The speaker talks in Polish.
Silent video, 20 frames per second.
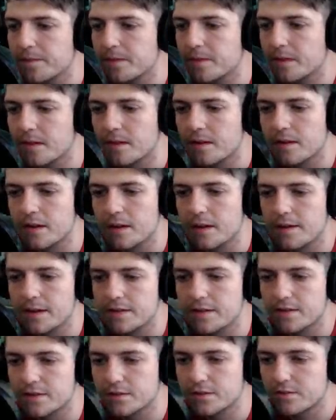Dobra,
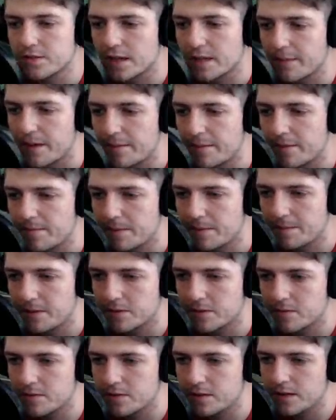coś tutaj mamy po
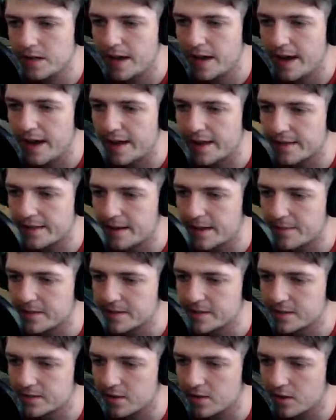boku? Nie, tam
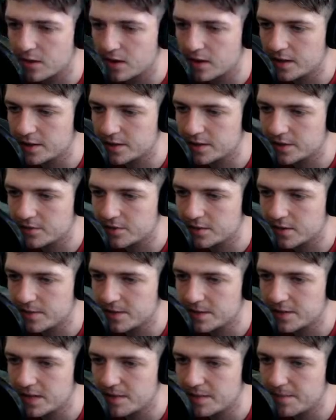jest tylko koleś, który
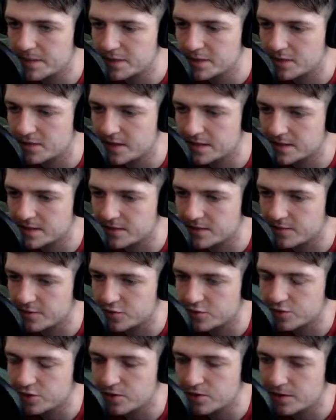będzie naparzał w nas
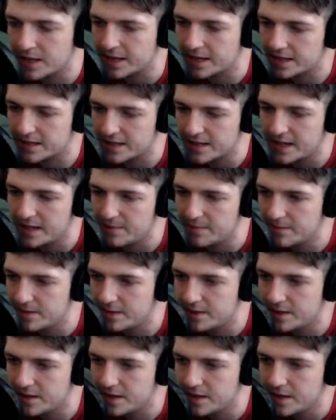wrzutnią rakiet, ale
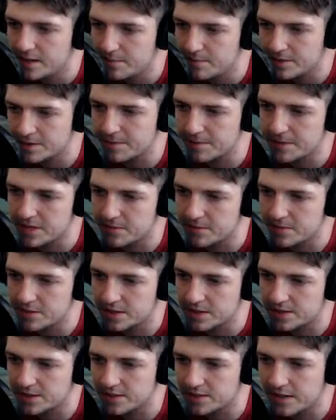my pozbędziemy
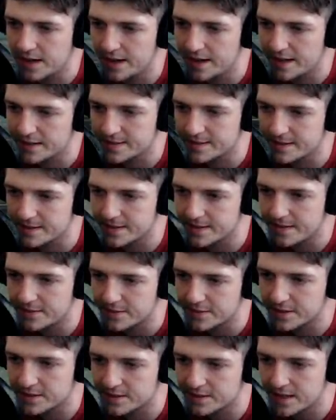się Gnea raz na
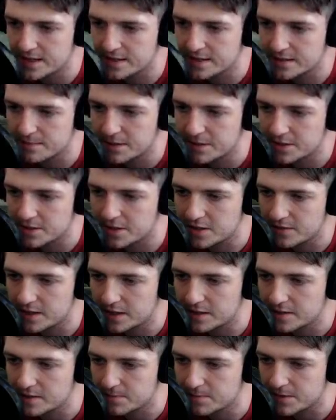zawsze. Zaraz zobaczycie w
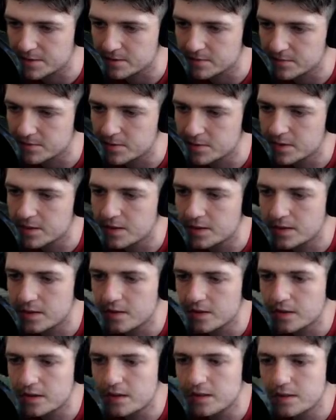jaki sposób.
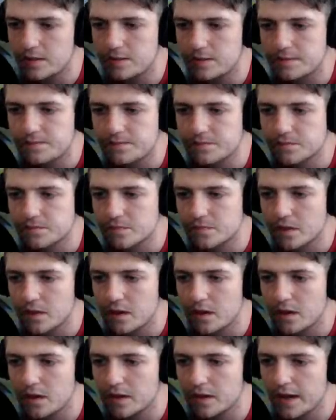
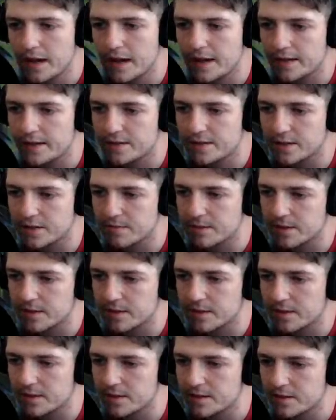Okej, okay, ziobie,
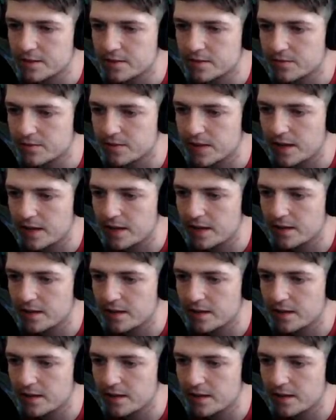ty jesteś tutaj.